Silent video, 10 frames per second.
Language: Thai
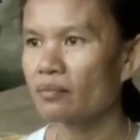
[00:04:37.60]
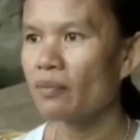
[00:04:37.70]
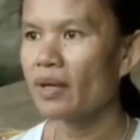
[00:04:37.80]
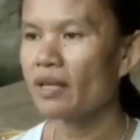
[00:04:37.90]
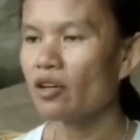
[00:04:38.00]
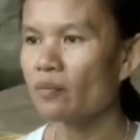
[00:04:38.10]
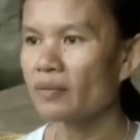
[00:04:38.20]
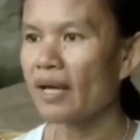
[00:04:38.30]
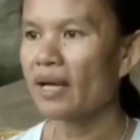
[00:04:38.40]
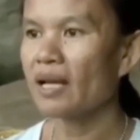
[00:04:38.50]
พ่อแม่ยอม
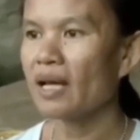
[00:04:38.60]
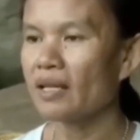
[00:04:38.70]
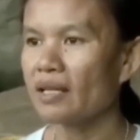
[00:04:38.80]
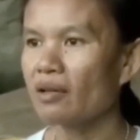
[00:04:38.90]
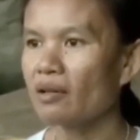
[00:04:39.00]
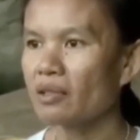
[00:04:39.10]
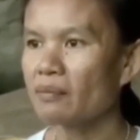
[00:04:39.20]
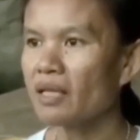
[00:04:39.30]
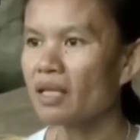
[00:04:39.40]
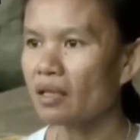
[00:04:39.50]
ตายขนาดนี้แล้วเราจะ
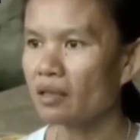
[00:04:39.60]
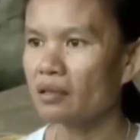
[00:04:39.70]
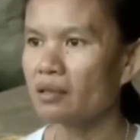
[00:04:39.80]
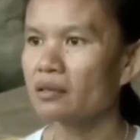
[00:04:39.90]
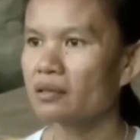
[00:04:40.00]
ไม่กินเหรอ